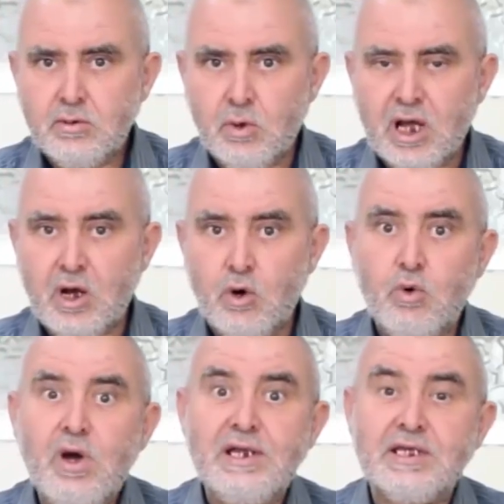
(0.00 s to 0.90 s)
واخا
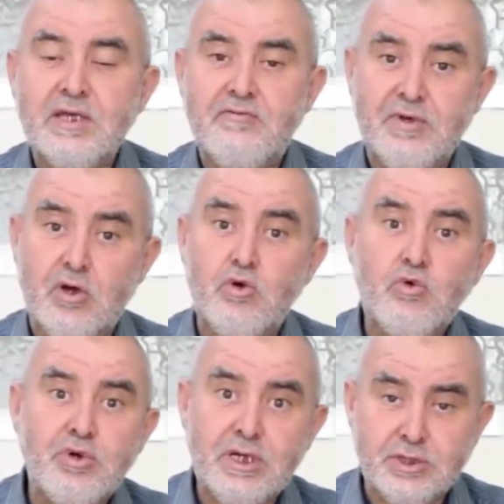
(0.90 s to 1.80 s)
هو واحد كيف
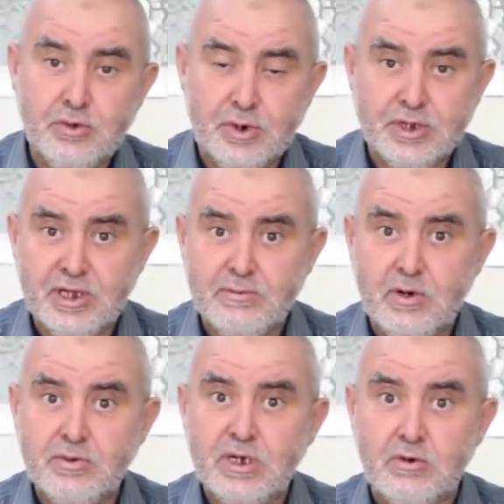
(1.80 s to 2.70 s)
يقوي الدوره
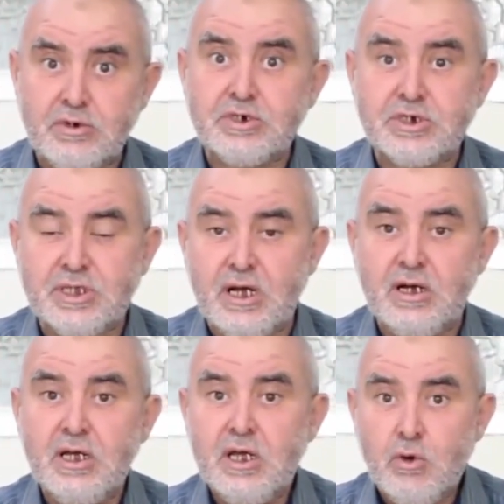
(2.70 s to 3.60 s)
الدمويه
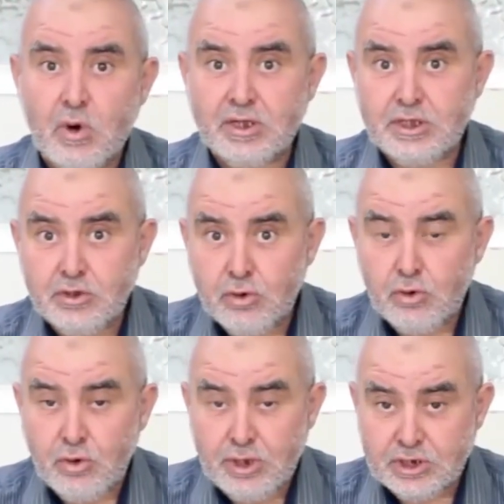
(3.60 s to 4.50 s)
ونشطها وغادي
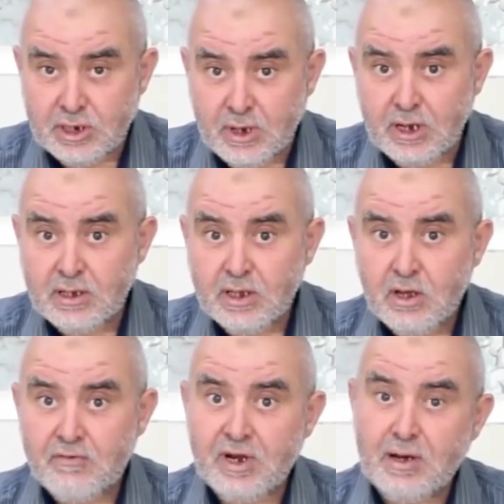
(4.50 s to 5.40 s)
نديروا له حجامه
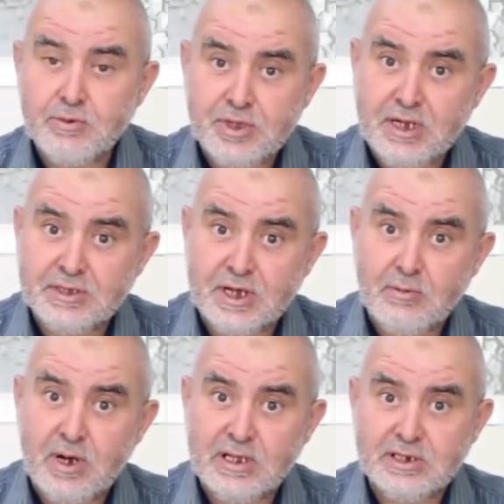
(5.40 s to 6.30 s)
فلا بد
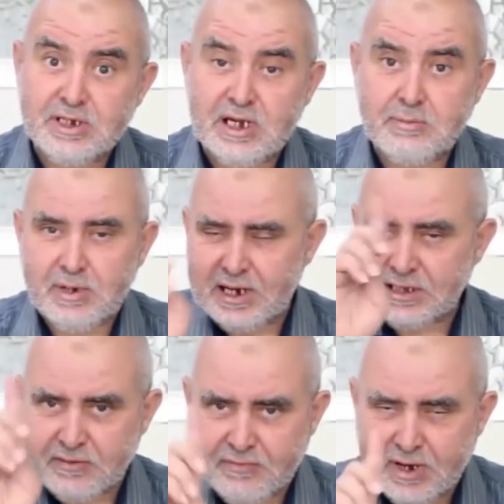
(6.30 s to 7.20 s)
نحترموا هذا الجانب
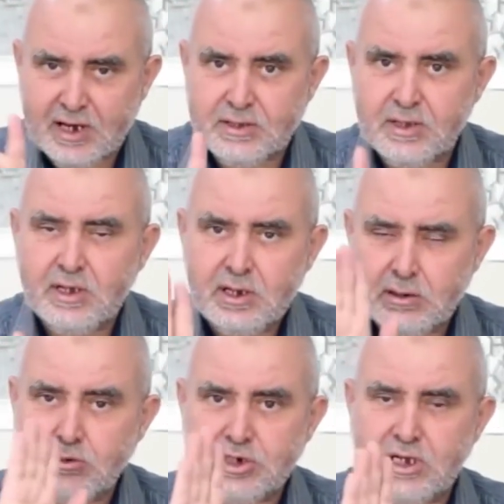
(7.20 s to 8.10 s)
ليس فقط
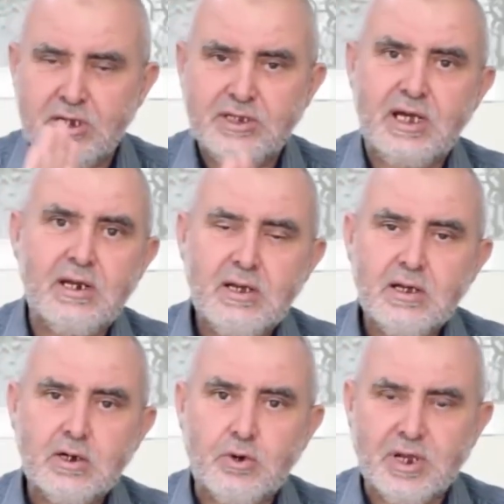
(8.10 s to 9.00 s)
مشكل ديال
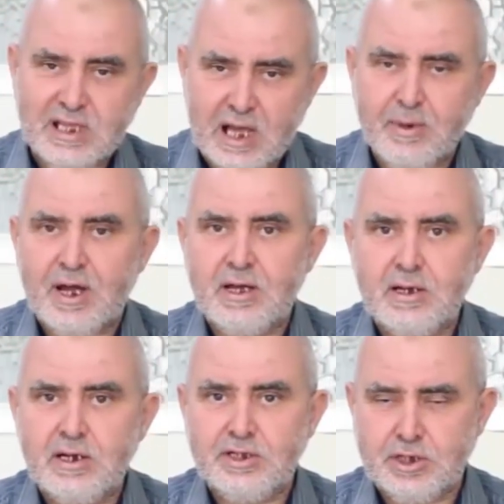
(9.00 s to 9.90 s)
الكريات
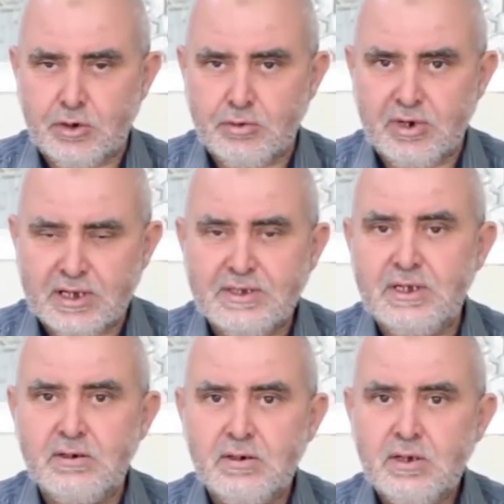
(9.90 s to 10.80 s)
الحمراء اللي تيكونوا
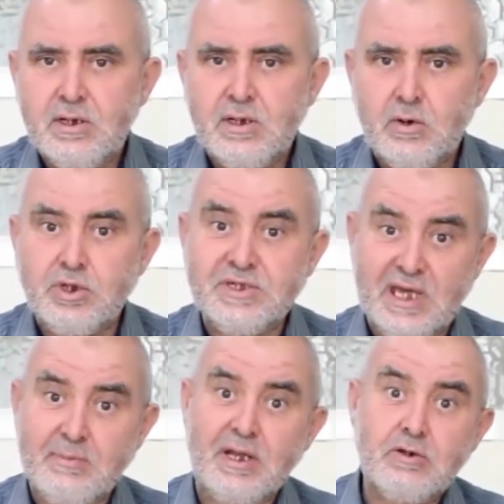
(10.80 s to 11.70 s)
ناقصين
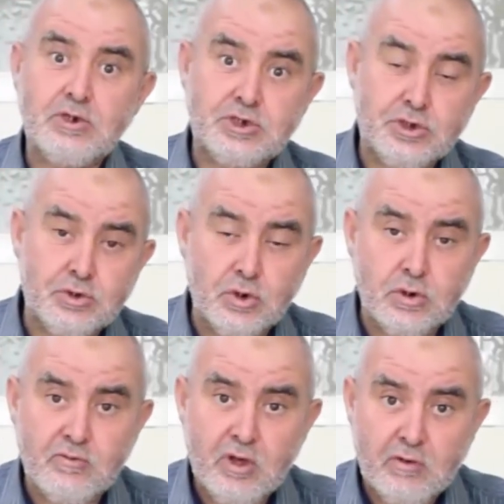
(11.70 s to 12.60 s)
والصعيب انه
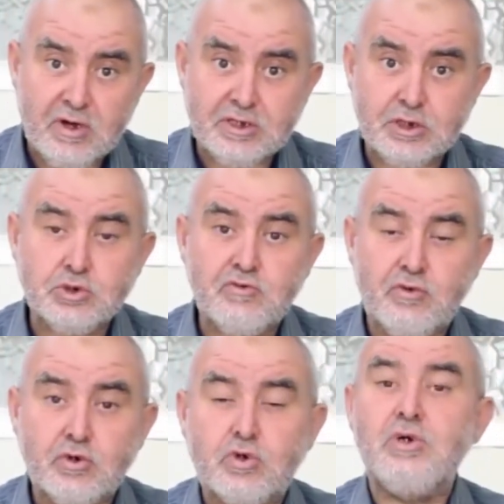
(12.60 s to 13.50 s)
يجددهم فخصنا
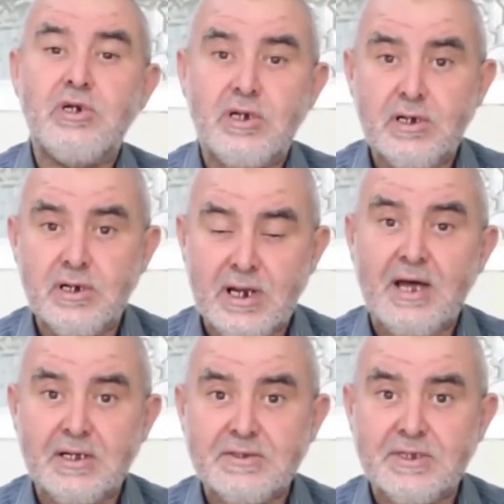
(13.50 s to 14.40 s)
نشوفوا كل
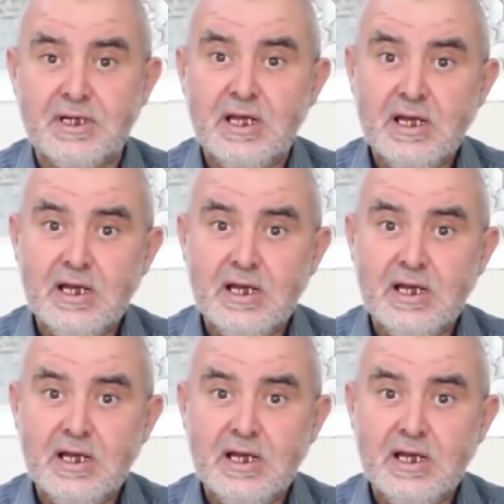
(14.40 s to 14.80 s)
العناصر